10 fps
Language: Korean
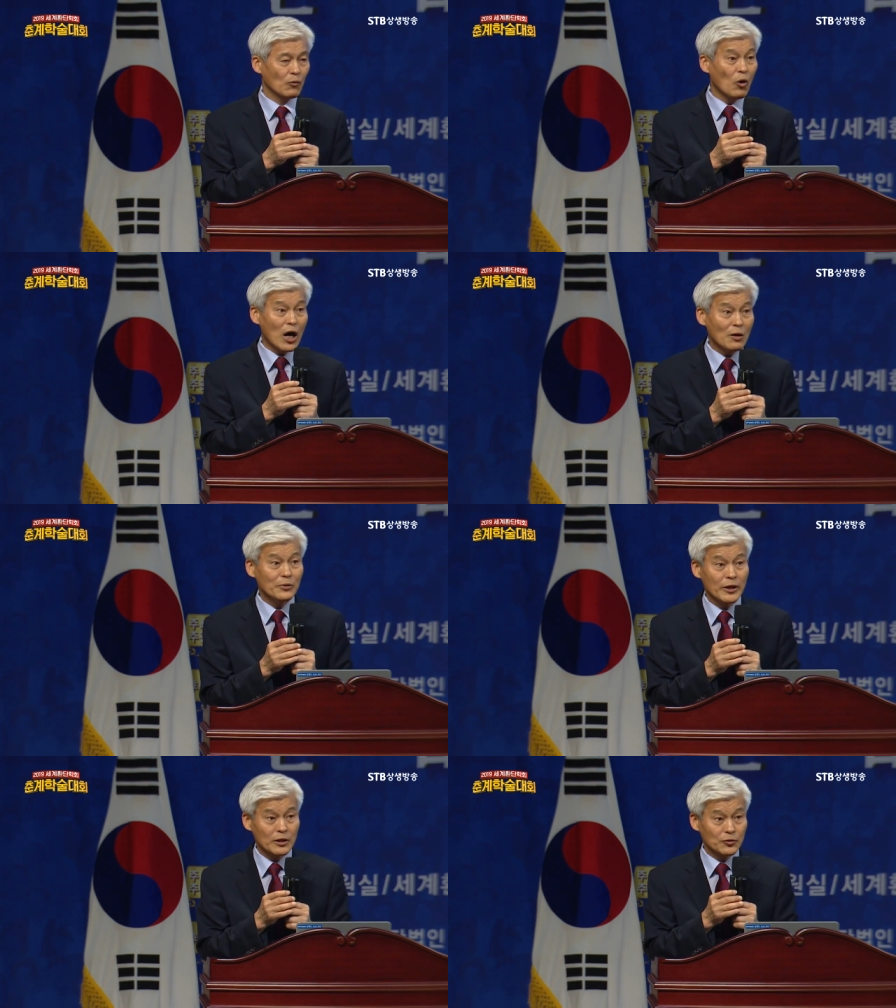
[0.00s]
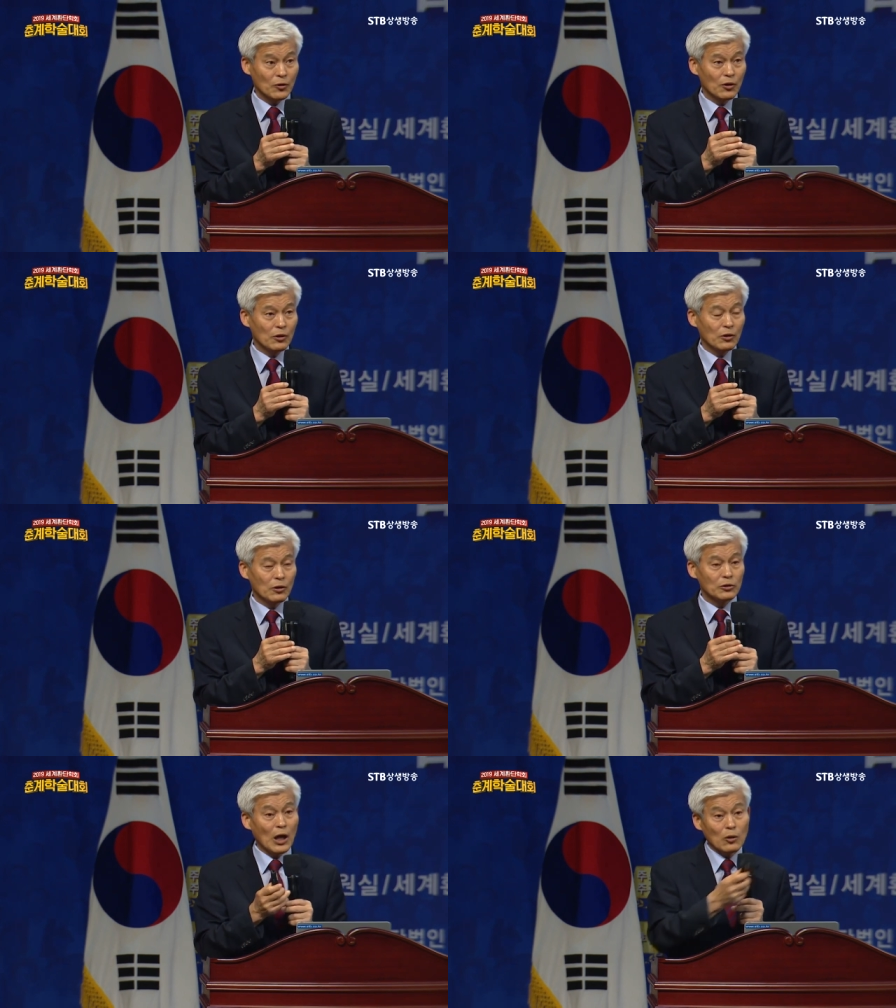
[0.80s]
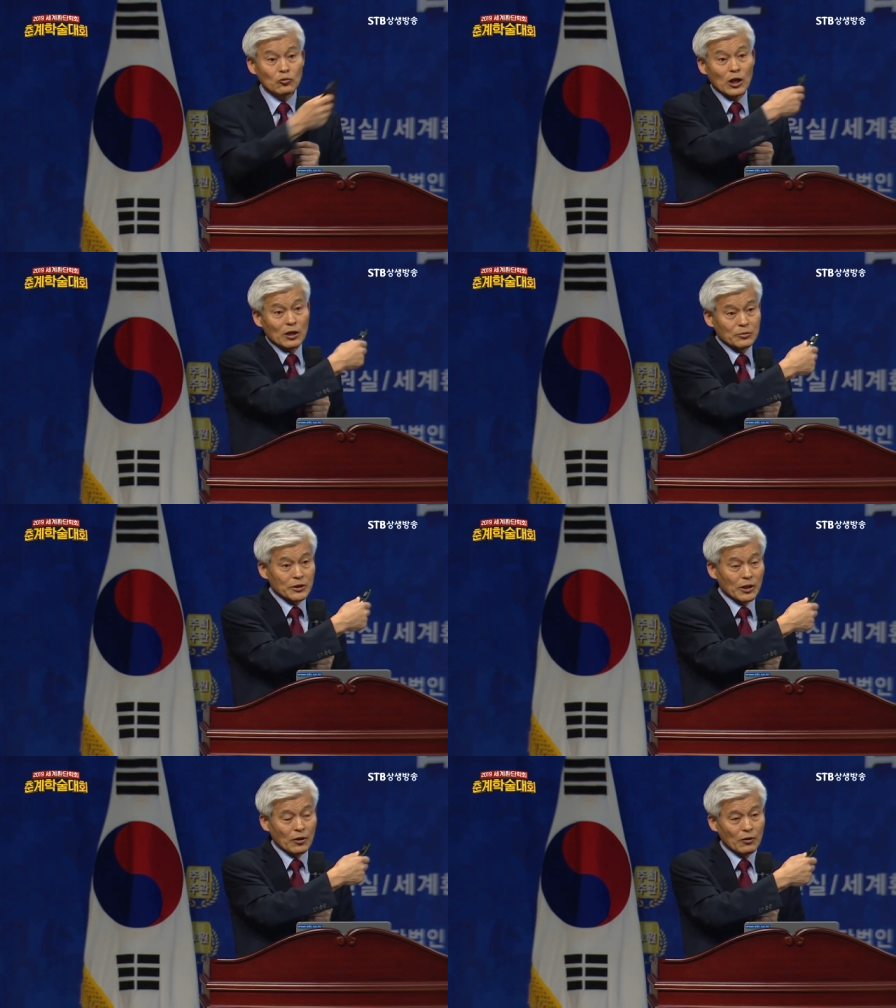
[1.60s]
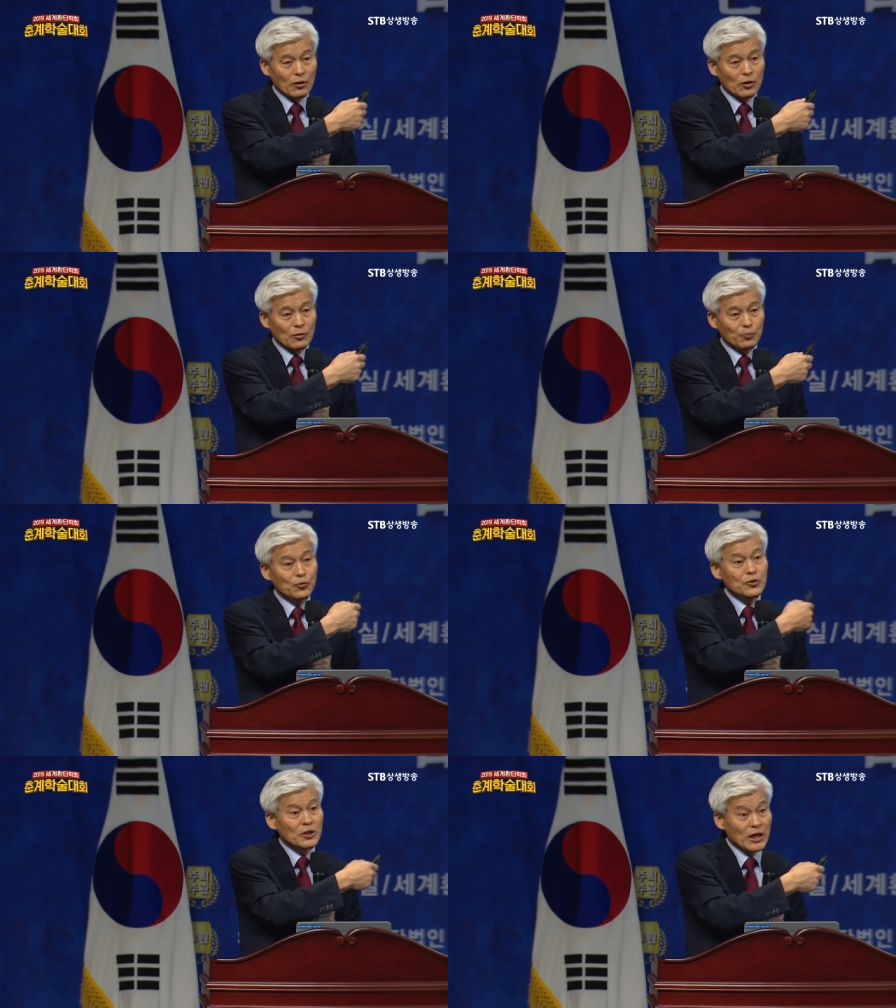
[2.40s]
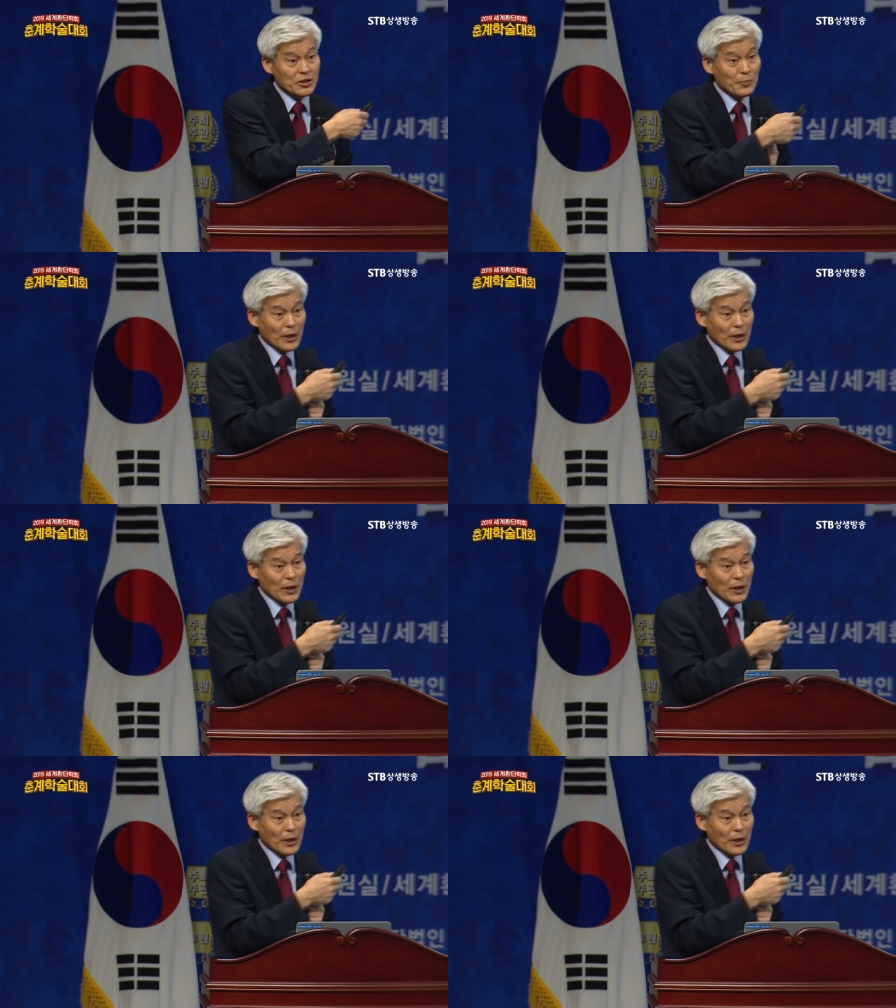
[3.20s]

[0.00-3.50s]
화합을 해야죠. 당군 할아버지가요. 분열하지